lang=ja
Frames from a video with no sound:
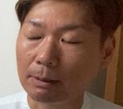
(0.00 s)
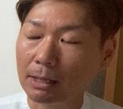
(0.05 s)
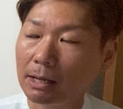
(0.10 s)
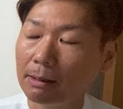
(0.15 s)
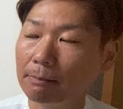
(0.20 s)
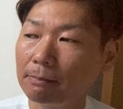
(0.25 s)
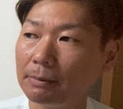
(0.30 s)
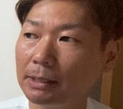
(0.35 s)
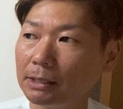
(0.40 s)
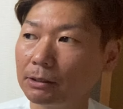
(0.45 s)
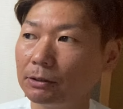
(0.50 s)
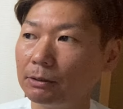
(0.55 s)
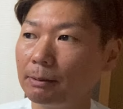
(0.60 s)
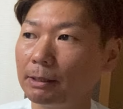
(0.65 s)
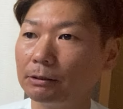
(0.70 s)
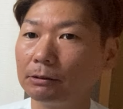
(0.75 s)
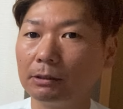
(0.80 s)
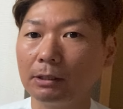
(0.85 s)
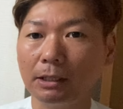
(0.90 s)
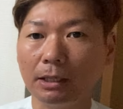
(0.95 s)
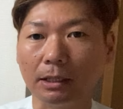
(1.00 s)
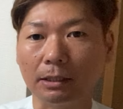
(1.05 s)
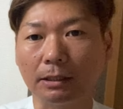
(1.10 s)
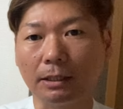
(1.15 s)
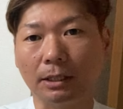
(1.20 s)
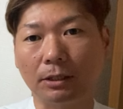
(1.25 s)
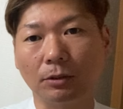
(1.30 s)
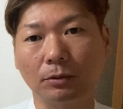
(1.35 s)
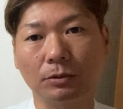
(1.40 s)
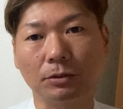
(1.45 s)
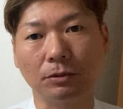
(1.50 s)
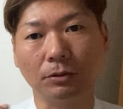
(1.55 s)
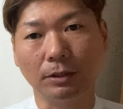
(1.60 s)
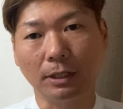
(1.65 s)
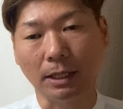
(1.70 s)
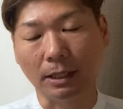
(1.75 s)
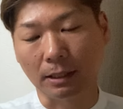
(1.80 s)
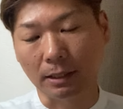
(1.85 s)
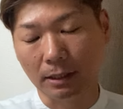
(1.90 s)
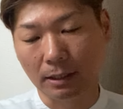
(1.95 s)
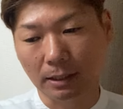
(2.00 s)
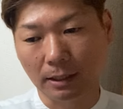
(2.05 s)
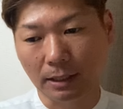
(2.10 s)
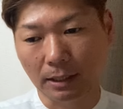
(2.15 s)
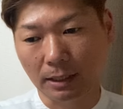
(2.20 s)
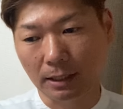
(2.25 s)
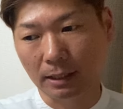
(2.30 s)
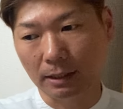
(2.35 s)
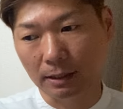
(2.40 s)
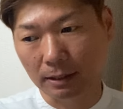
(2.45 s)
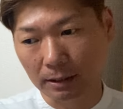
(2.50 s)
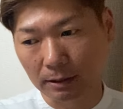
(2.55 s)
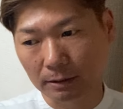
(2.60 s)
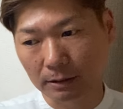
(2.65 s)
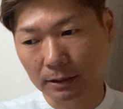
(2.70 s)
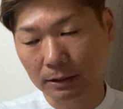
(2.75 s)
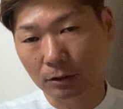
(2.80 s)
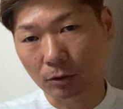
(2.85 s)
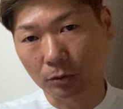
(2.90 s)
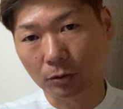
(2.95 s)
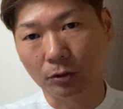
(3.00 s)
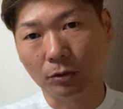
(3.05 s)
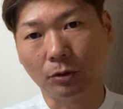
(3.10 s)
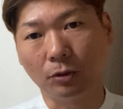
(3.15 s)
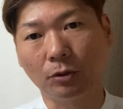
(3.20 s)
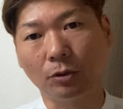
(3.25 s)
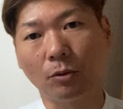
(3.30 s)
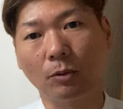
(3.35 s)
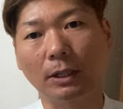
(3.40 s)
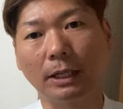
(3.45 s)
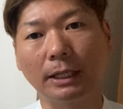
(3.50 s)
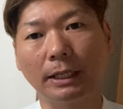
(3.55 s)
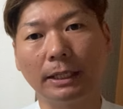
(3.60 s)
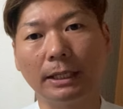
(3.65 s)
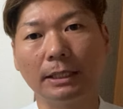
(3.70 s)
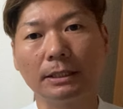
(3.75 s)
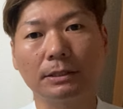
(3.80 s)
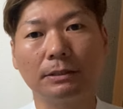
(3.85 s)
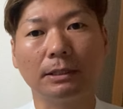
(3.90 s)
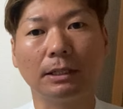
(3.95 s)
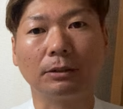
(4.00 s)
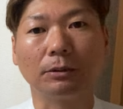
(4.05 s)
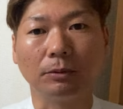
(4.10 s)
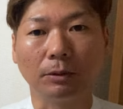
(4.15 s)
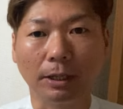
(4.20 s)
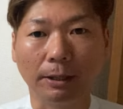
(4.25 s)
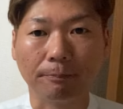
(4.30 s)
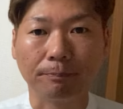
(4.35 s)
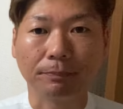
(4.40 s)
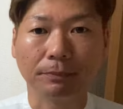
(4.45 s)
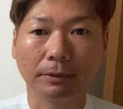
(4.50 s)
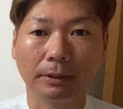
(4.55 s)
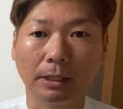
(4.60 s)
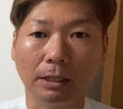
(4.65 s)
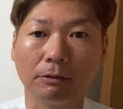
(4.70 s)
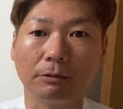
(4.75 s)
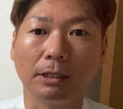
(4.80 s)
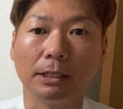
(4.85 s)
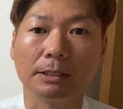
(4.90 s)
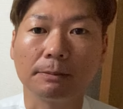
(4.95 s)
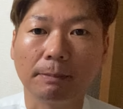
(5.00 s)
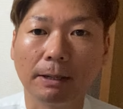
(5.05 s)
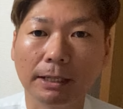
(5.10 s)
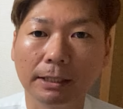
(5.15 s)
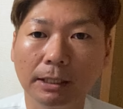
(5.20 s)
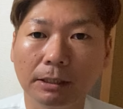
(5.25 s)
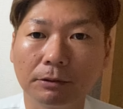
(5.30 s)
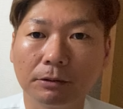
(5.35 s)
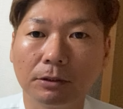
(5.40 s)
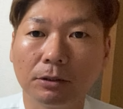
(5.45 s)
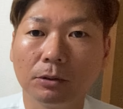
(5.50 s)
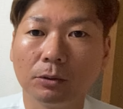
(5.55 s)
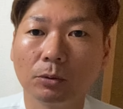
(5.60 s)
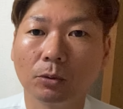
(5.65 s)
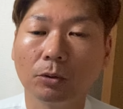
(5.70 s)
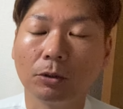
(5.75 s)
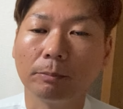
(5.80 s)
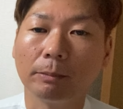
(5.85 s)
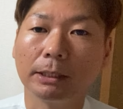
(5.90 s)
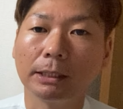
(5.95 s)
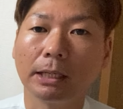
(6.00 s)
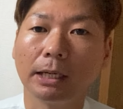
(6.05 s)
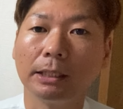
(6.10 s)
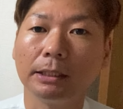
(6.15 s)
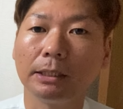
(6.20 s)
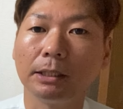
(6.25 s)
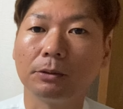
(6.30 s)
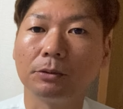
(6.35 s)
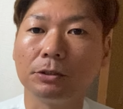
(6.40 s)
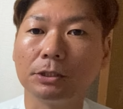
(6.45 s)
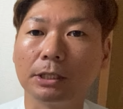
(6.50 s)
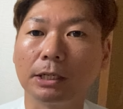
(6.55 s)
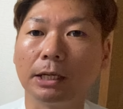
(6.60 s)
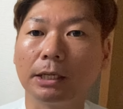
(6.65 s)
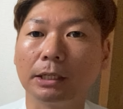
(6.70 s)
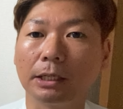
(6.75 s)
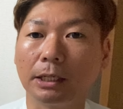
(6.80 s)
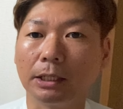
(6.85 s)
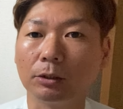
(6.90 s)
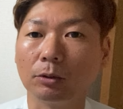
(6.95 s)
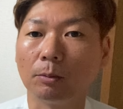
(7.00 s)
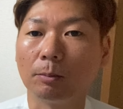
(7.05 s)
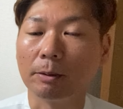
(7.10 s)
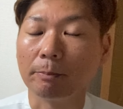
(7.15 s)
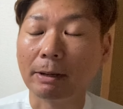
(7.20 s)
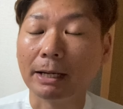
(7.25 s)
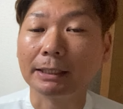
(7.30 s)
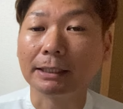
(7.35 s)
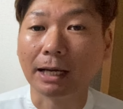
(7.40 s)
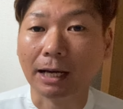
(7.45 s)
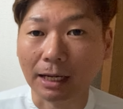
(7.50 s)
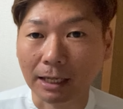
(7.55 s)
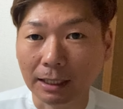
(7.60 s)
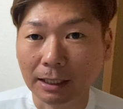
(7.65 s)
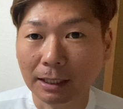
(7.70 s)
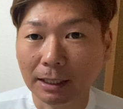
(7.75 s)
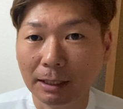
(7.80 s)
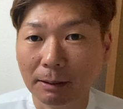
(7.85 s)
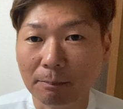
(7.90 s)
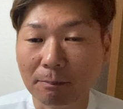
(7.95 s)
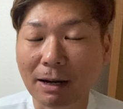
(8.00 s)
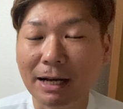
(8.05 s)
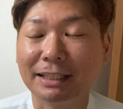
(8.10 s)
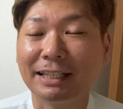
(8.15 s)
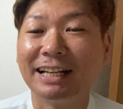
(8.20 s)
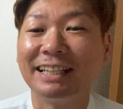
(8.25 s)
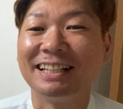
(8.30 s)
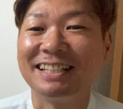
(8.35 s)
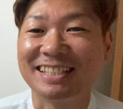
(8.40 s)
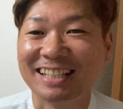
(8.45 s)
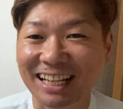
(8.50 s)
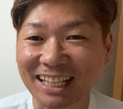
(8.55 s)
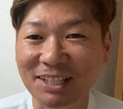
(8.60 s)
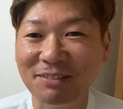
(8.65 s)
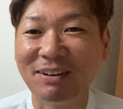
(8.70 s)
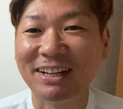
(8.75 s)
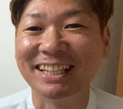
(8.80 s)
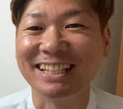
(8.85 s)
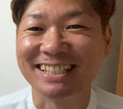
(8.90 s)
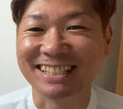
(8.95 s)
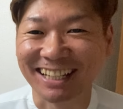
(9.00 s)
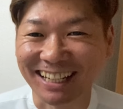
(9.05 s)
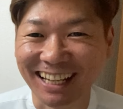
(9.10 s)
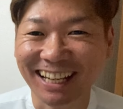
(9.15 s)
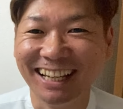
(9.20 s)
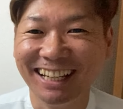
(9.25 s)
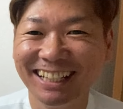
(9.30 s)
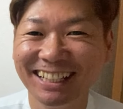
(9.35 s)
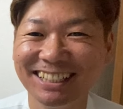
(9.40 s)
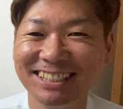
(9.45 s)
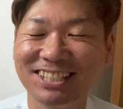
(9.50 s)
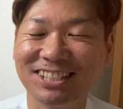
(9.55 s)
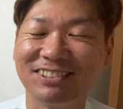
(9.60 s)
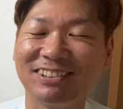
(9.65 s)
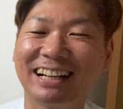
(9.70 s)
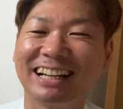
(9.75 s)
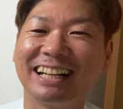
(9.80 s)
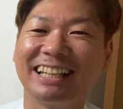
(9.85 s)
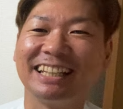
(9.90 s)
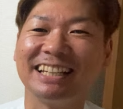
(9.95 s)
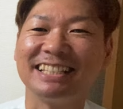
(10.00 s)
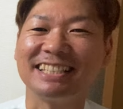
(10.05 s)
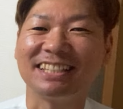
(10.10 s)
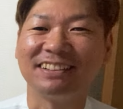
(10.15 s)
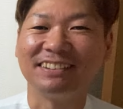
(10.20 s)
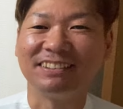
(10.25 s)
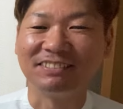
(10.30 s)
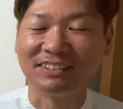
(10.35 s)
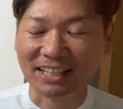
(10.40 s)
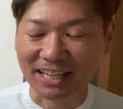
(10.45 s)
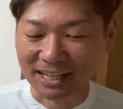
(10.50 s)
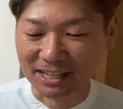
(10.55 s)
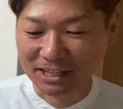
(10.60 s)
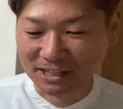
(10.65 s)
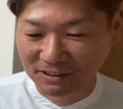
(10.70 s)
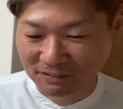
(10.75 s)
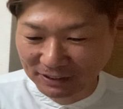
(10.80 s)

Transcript: まあ、巡り巡ってね、結局そのね、えー、どんどんどんどんお金が安くなるとね、デフレスパイラルっていうところにまた入っていくんじゃないかなと思い、また、またですか今ですかねちょっとわからないんですけれどもね。